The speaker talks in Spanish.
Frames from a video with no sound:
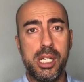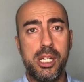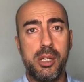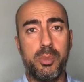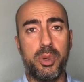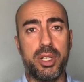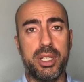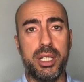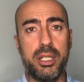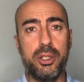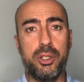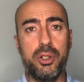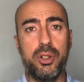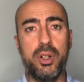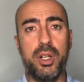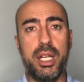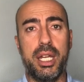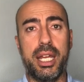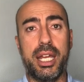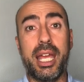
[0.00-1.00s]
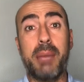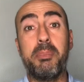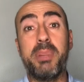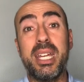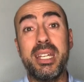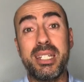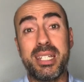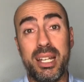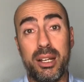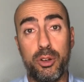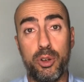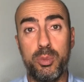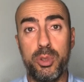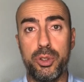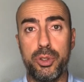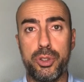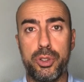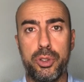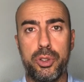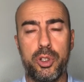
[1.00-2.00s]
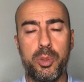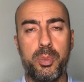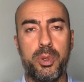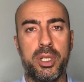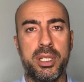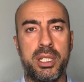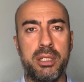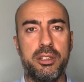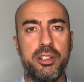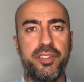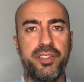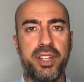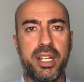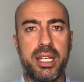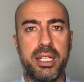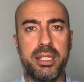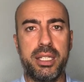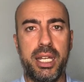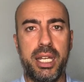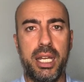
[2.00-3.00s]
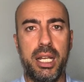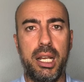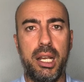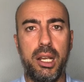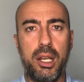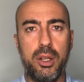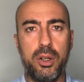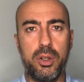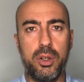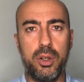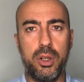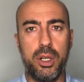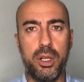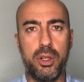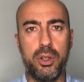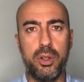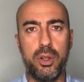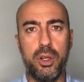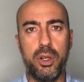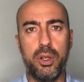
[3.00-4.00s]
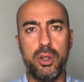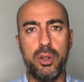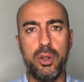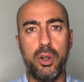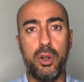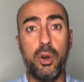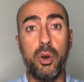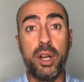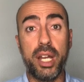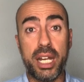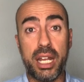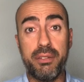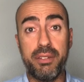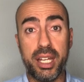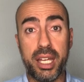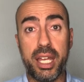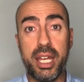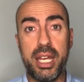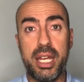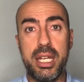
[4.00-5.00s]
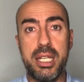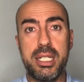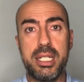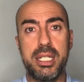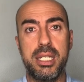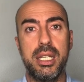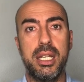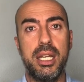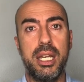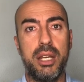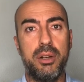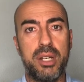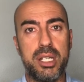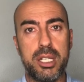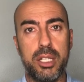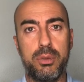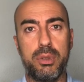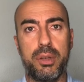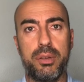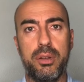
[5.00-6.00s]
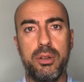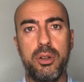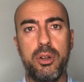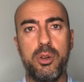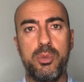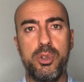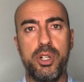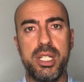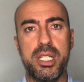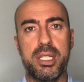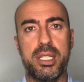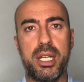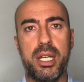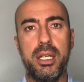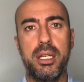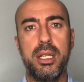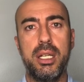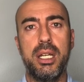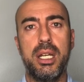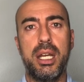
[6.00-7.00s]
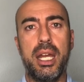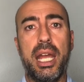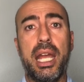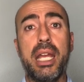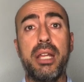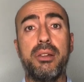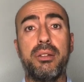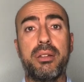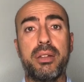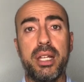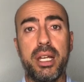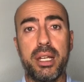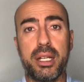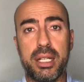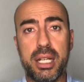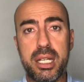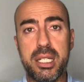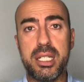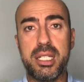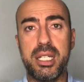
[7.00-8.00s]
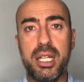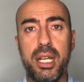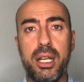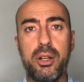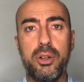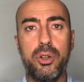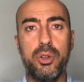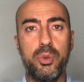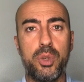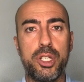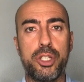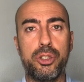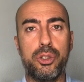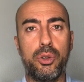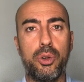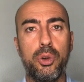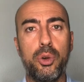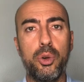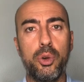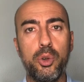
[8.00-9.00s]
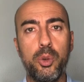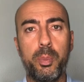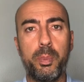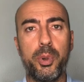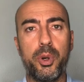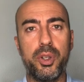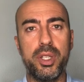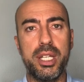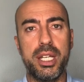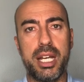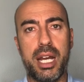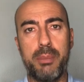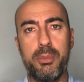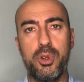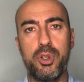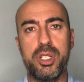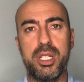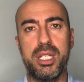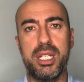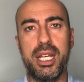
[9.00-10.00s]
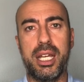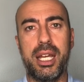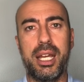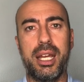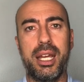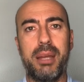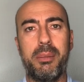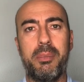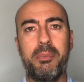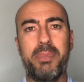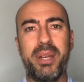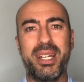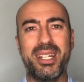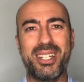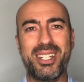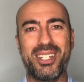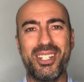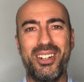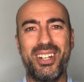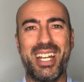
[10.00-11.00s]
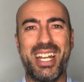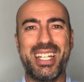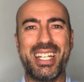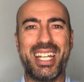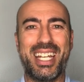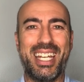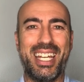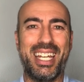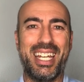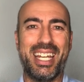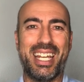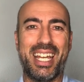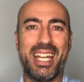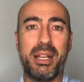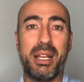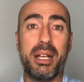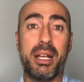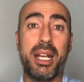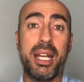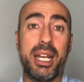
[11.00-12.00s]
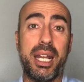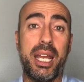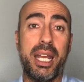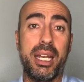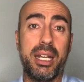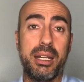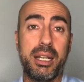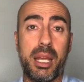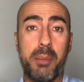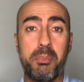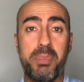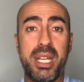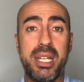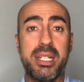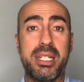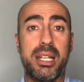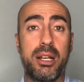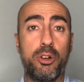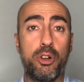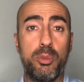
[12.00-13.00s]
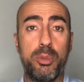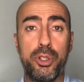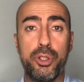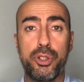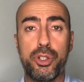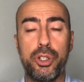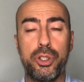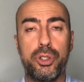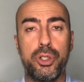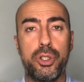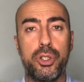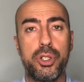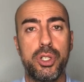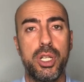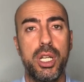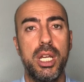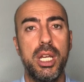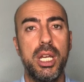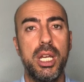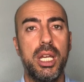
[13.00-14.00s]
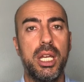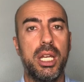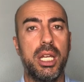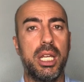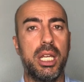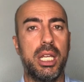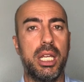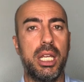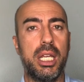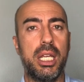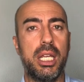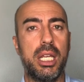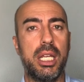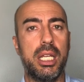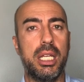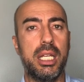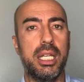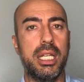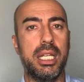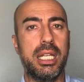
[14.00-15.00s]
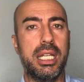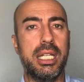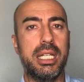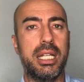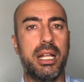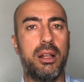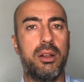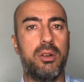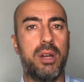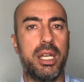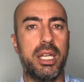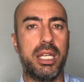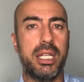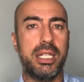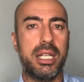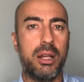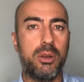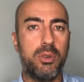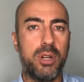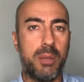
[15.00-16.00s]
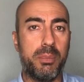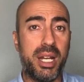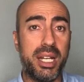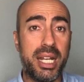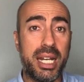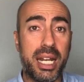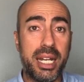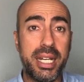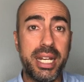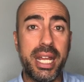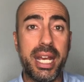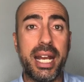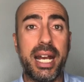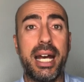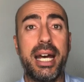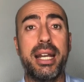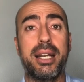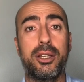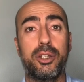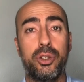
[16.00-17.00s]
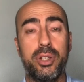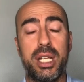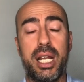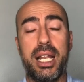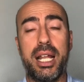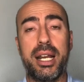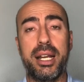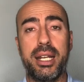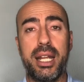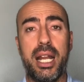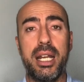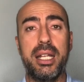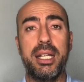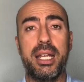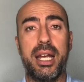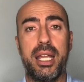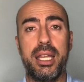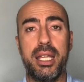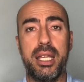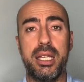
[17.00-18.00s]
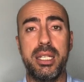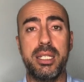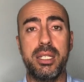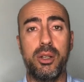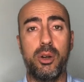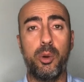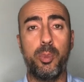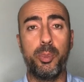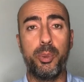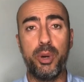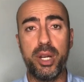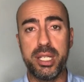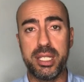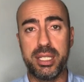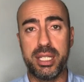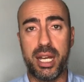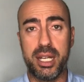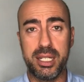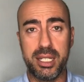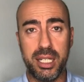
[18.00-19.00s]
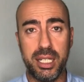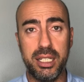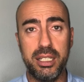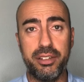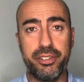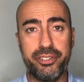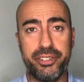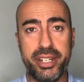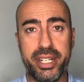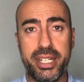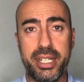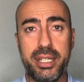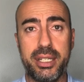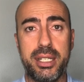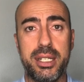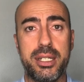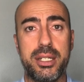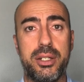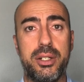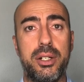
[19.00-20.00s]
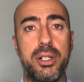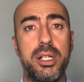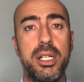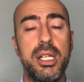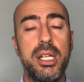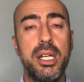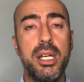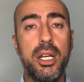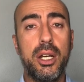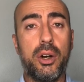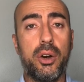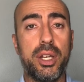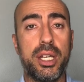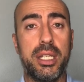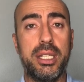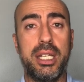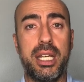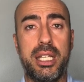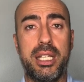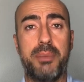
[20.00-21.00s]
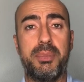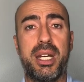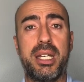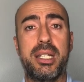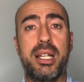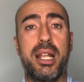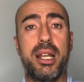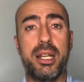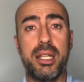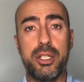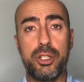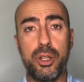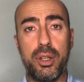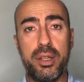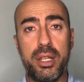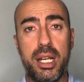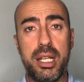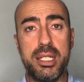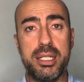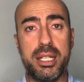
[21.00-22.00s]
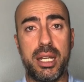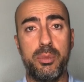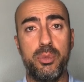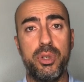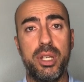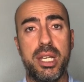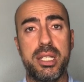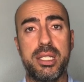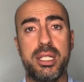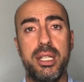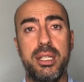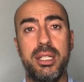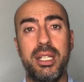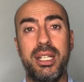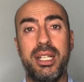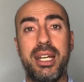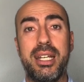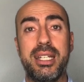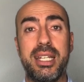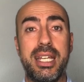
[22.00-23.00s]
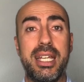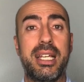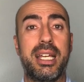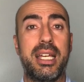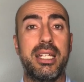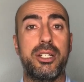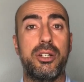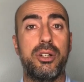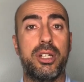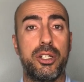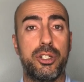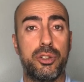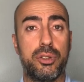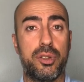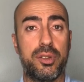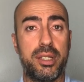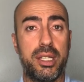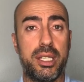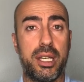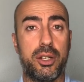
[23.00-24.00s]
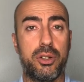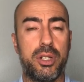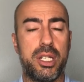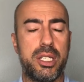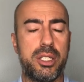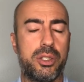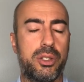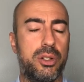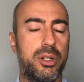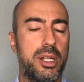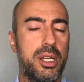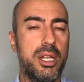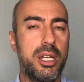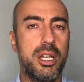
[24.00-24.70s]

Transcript: Por tanto, eh, que piensan como nosotros. Por tanto, fíjate lo grave que es en una situación como esta encerrarse con nuestro grupo, digamos, de eh, personas que, creen, que piensan como nosotros y, de, alguna manera negar todas las realidades opuestas y diferentes, ¿no? Hoy en día, además, las redes sociales están muy extendidas y ¿qué es lo que sucede con esto?